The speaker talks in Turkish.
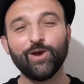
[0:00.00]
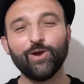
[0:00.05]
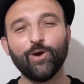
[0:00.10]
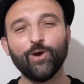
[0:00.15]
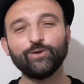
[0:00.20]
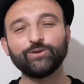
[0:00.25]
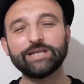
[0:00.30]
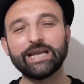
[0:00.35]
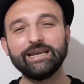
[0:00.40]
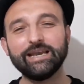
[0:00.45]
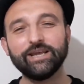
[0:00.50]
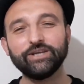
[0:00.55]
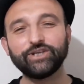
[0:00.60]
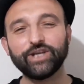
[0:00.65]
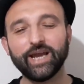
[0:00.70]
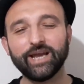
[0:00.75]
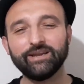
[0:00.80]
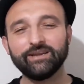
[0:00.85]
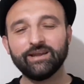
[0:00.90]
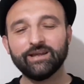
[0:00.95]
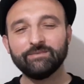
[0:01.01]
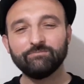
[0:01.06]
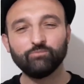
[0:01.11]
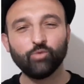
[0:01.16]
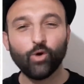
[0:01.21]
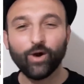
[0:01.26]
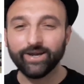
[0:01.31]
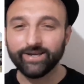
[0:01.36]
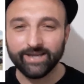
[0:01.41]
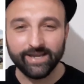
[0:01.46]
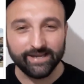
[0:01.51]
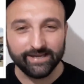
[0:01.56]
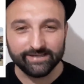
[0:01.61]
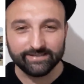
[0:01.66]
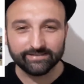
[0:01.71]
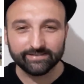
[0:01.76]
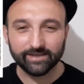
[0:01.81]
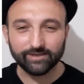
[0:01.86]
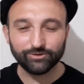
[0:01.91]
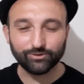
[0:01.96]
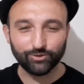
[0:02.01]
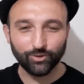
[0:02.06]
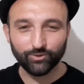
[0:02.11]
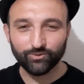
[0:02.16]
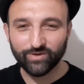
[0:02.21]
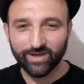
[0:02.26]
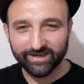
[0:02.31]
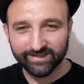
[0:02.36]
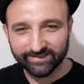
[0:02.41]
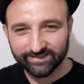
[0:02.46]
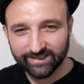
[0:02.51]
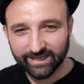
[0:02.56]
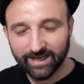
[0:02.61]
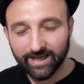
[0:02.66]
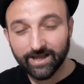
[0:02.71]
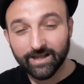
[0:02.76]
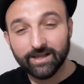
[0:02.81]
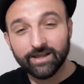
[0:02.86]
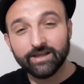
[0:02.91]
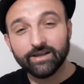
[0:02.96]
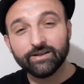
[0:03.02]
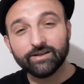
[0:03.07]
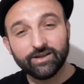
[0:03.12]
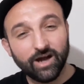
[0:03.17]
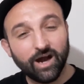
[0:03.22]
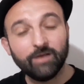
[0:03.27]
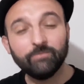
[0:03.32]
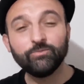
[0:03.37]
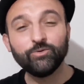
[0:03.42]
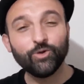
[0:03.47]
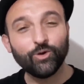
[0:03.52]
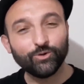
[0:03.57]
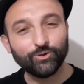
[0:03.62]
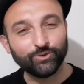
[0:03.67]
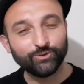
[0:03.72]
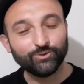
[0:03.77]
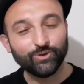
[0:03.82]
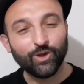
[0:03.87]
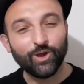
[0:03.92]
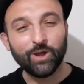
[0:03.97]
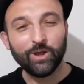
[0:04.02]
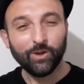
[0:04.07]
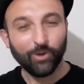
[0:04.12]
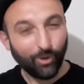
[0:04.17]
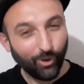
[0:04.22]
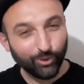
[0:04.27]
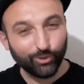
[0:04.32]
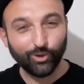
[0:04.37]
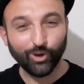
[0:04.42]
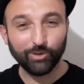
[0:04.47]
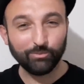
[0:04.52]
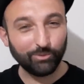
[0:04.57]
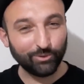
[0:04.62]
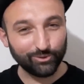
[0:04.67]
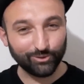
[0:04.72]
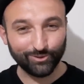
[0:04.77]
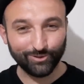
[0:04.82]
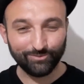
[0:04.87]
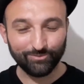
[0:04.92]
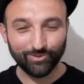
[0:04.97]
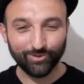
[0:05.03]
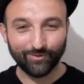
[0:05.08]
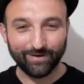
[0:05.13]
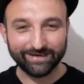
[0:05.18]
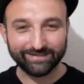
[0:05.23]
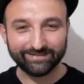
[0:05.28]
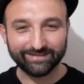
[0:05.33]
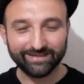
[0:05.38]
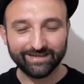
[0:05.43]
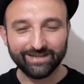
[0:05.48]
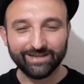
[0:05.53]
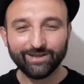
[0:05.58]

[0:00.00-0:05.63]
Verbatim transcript: Özelleşen muayene istasyonlarında kamyonun, otobosun mu var?